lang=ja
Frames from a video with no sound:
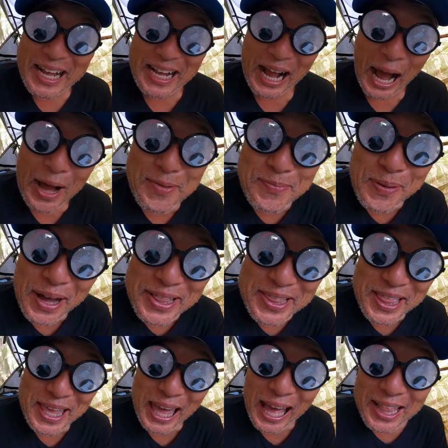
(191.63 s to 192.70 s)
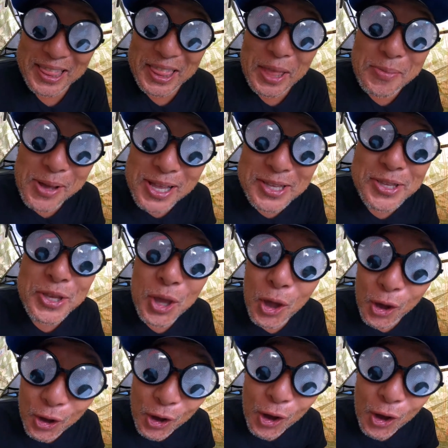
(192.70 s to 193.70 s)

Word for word: 頑張ってやってますよ。